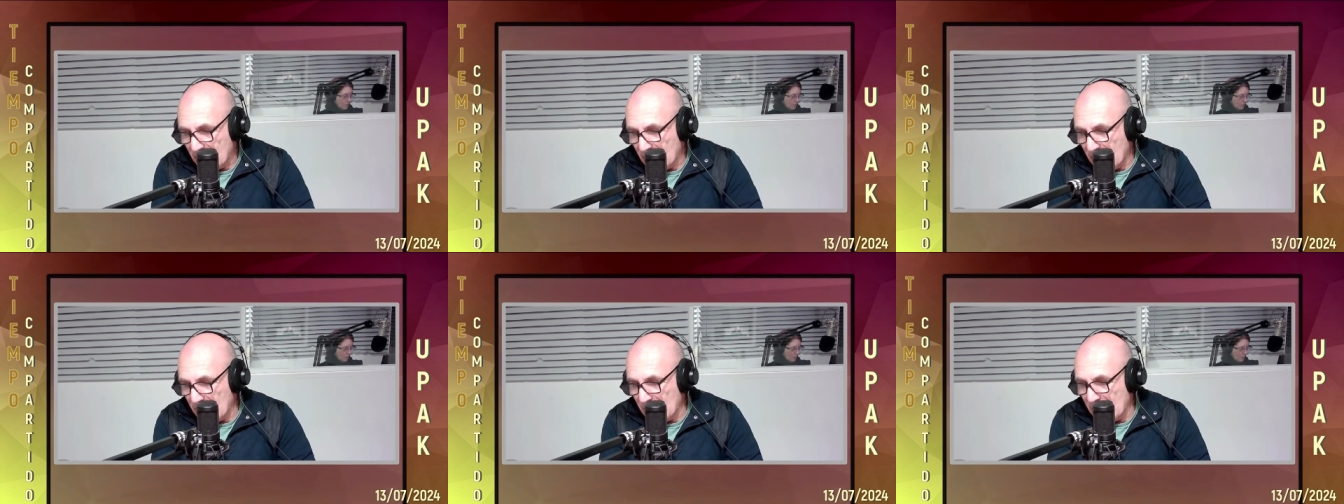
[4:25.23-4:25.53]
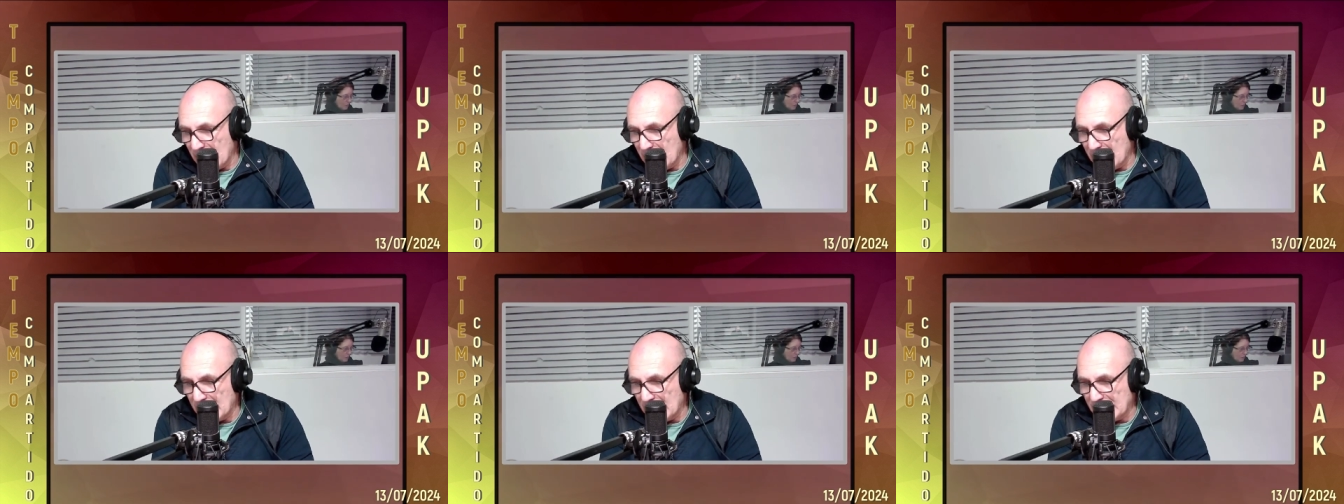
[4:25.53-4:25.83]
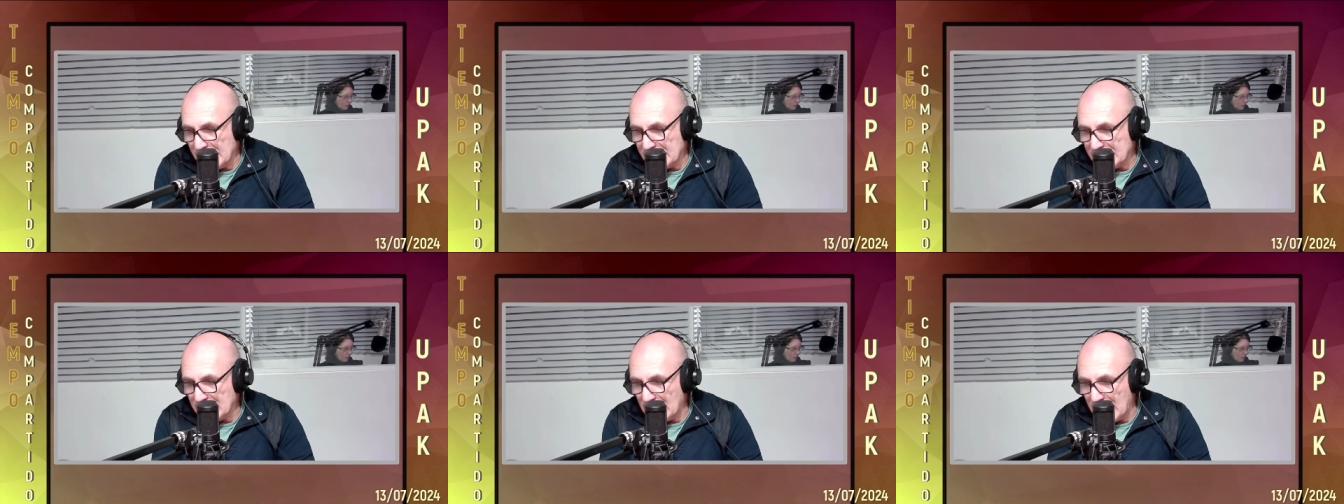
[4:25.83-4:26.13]

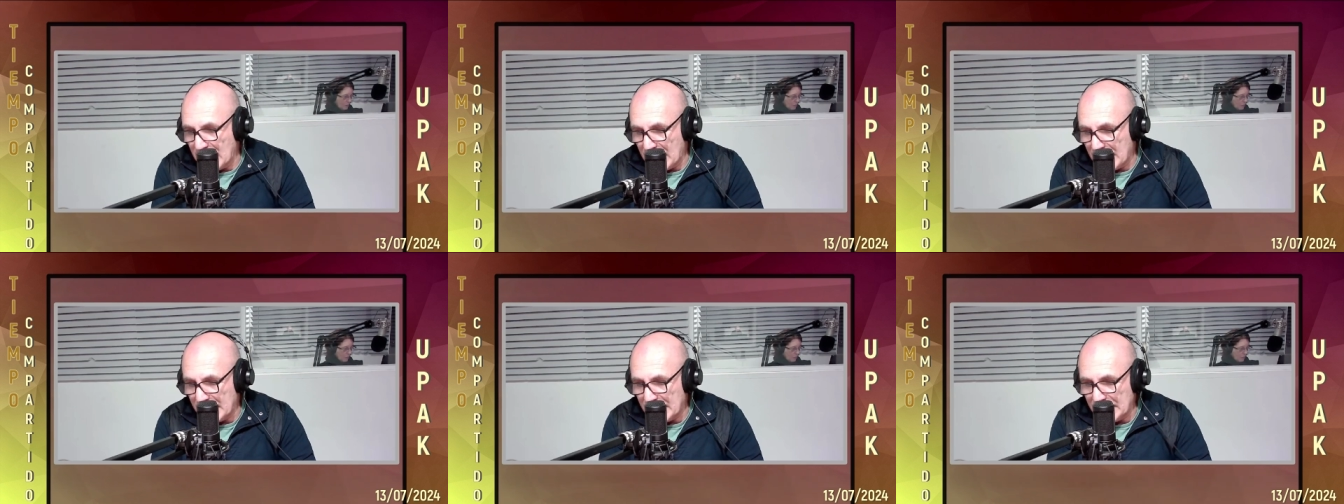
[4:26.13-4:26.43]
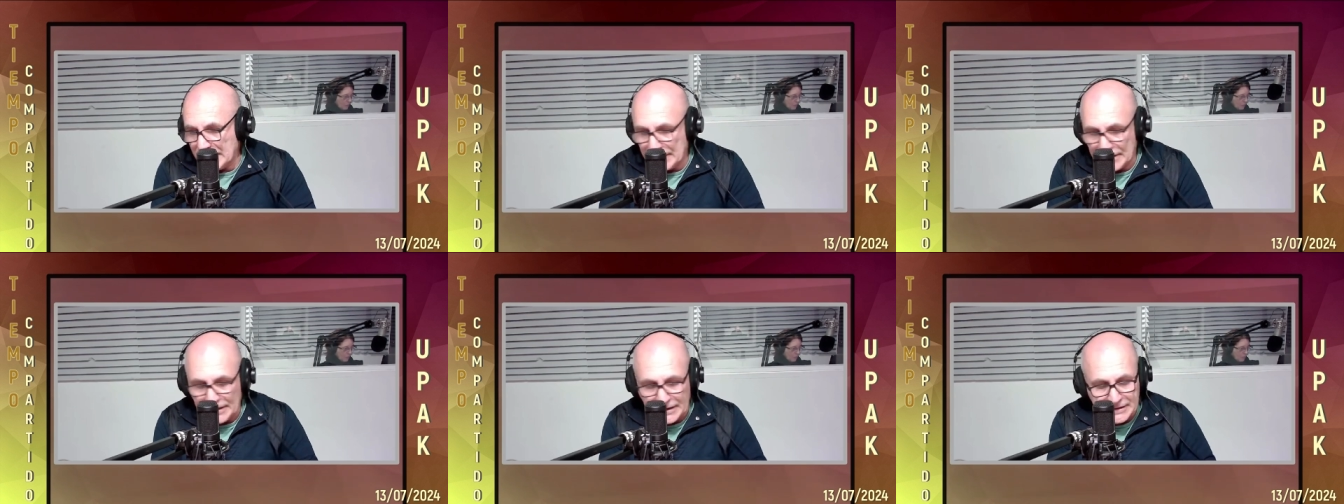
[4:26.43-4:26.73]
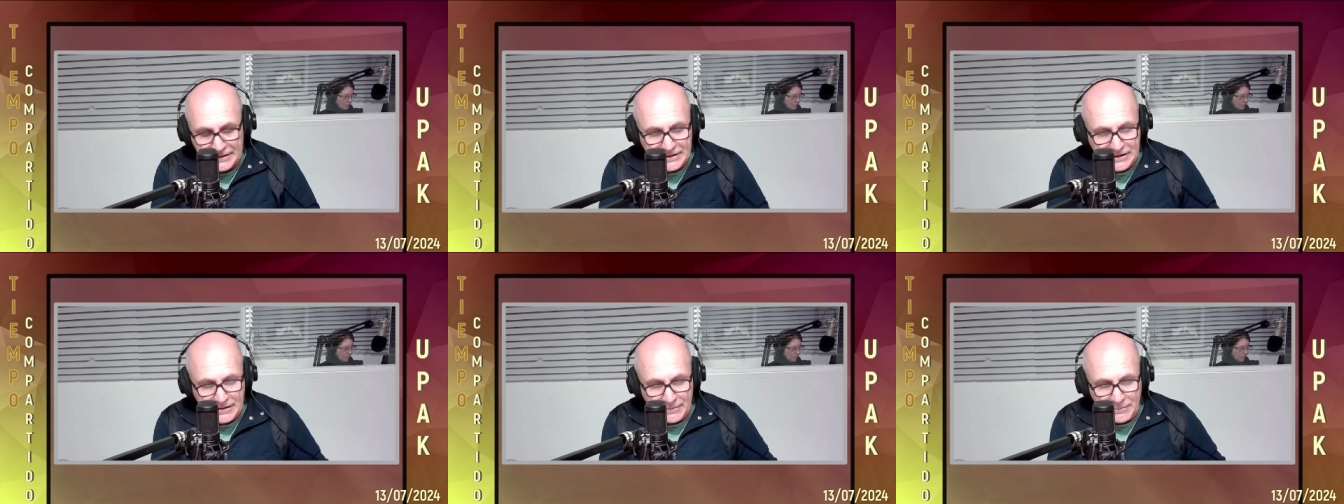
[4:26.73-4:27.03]
eh, está
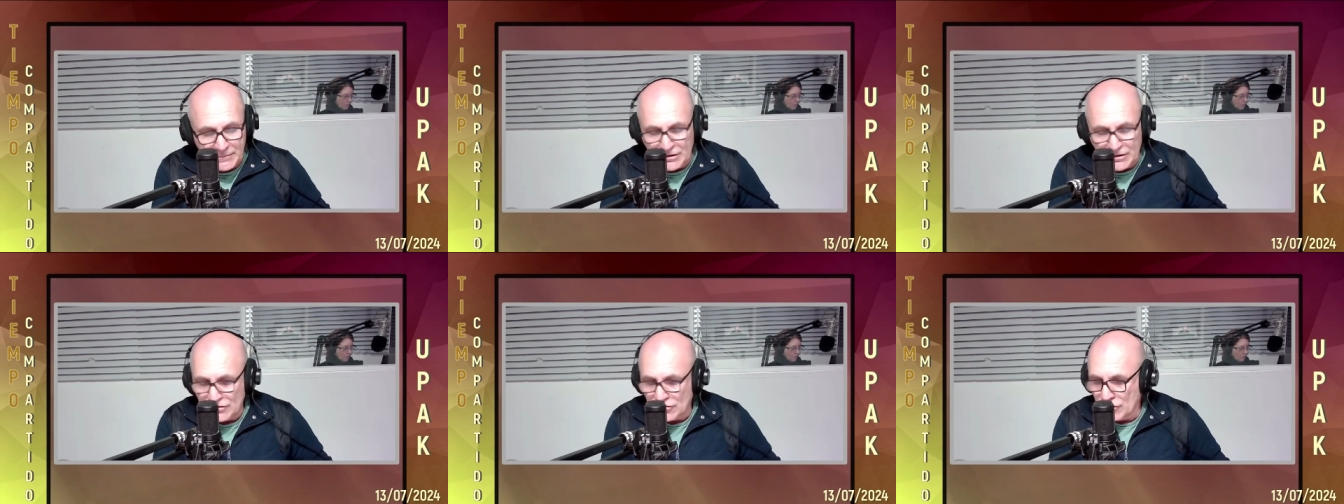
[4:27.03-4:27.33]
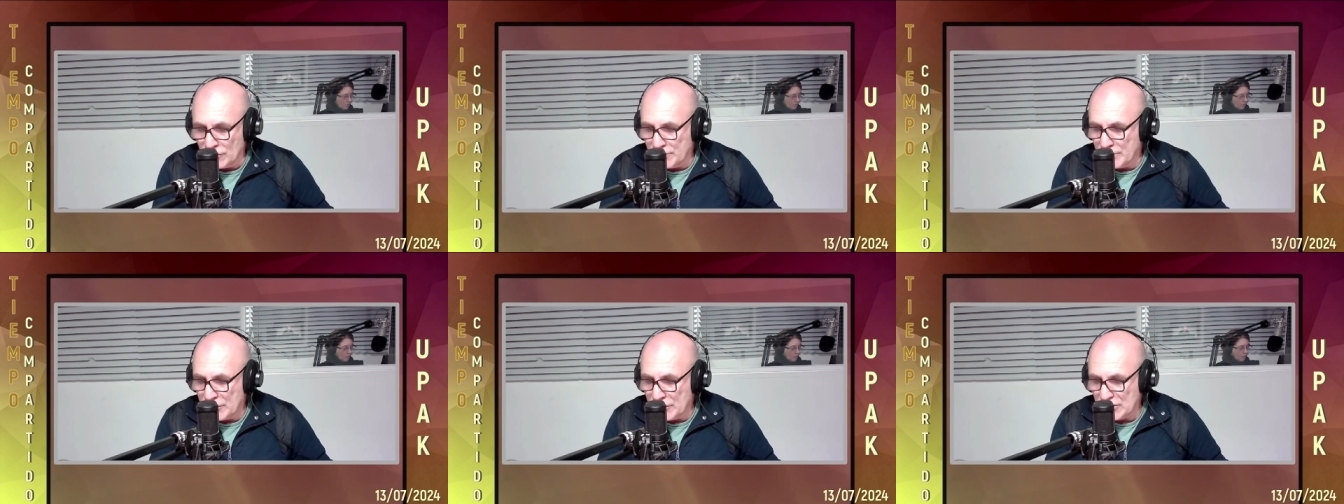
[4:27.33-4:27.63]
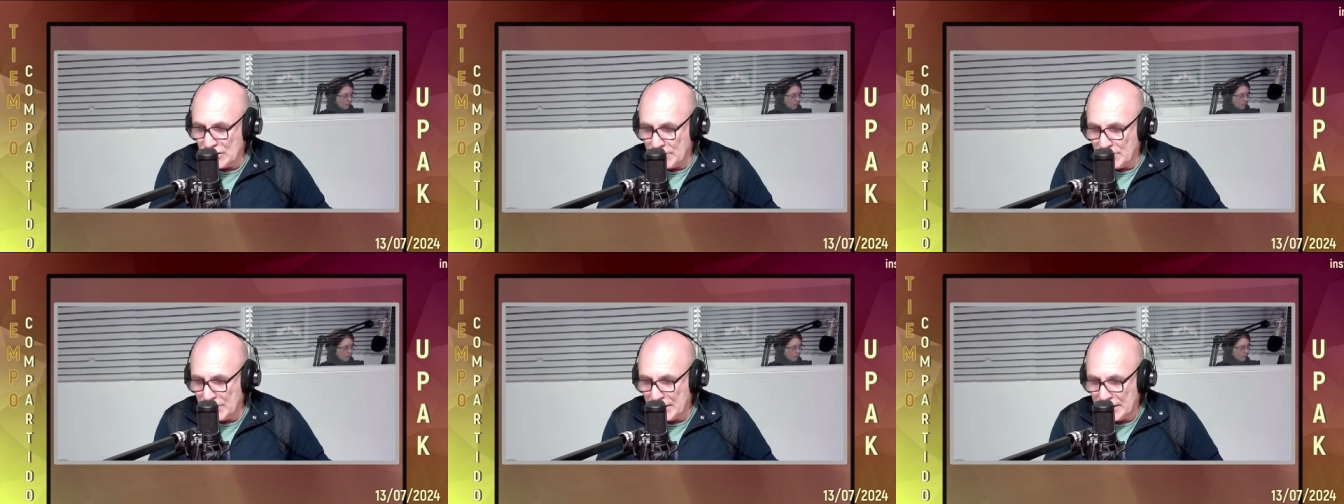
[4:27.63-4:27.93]
este mito,
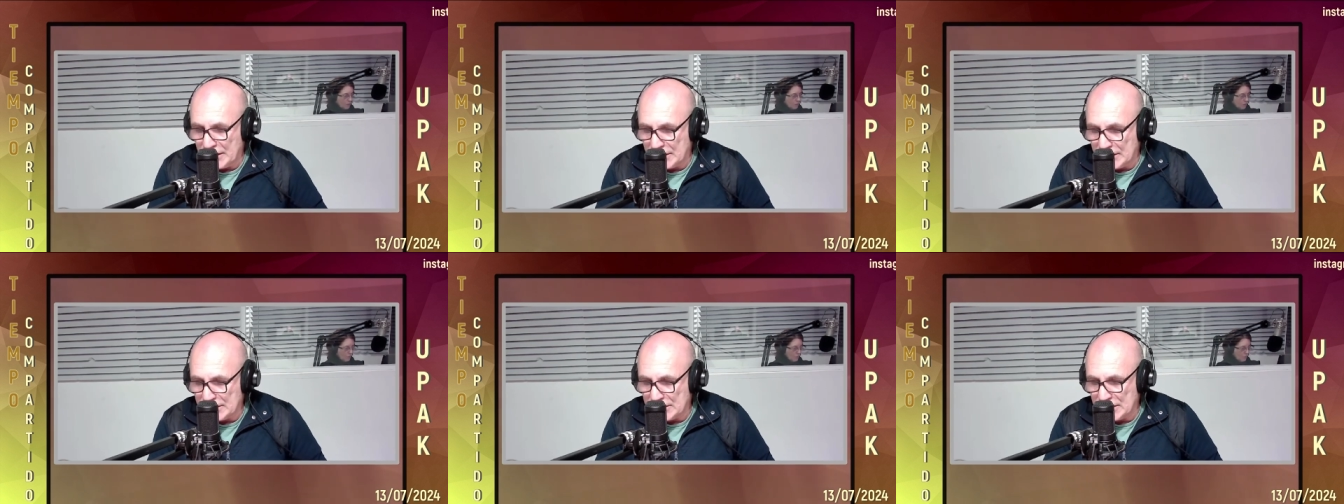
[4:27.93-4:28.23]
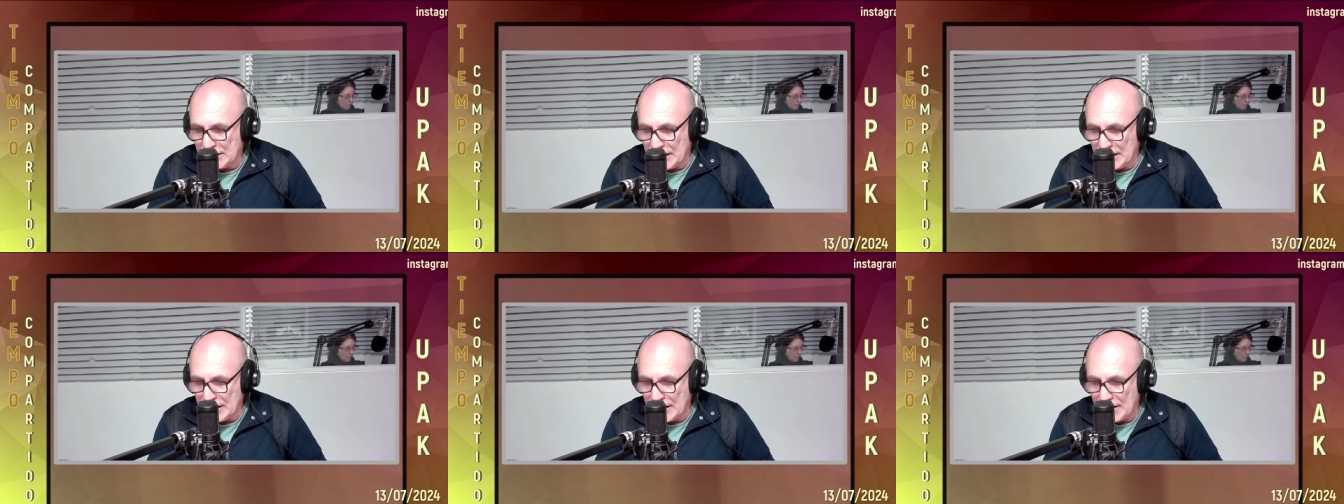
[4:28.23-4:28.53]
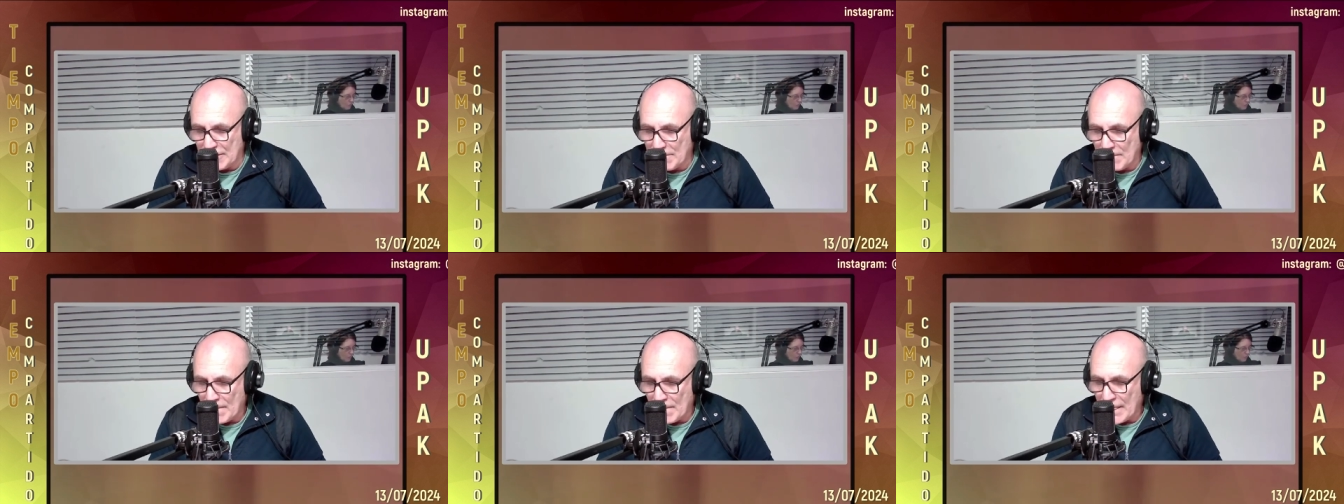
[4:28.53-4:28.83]
pero también
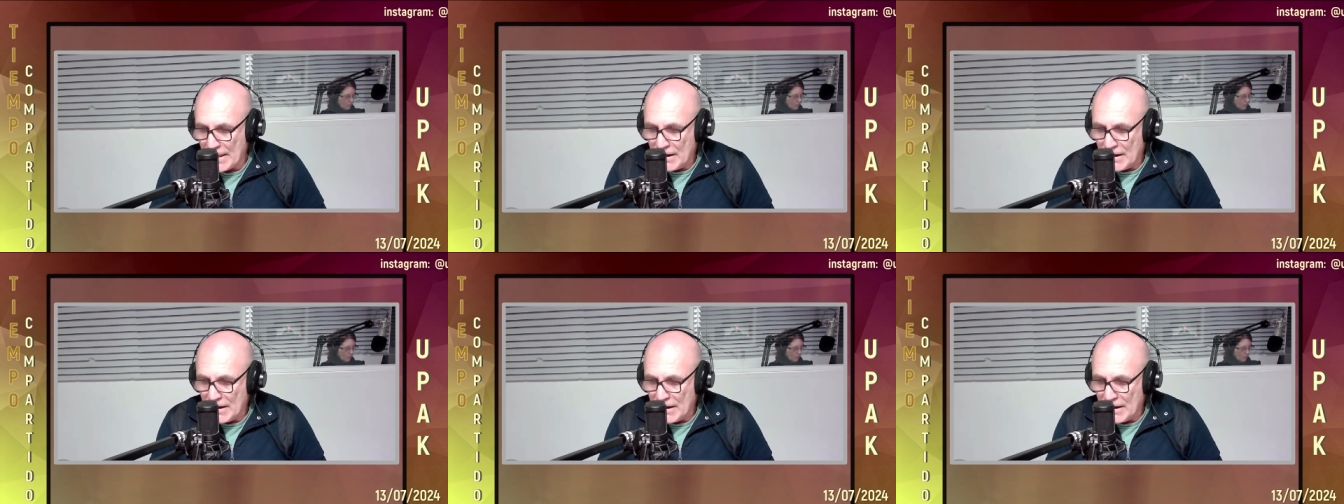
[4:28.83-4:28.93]
este,